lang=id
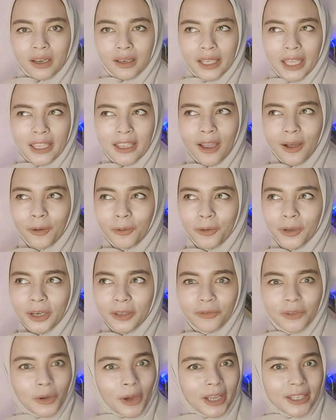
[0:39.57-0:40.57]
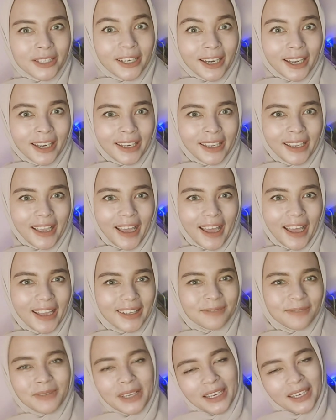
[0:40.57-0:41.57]
kayaknya aku review aja kali ya
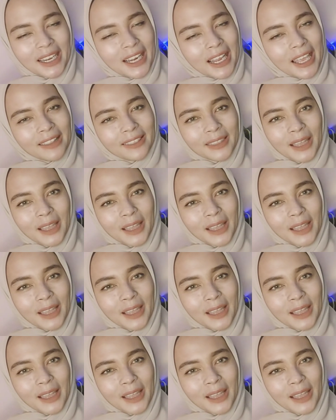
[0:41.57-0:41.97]
biar kalian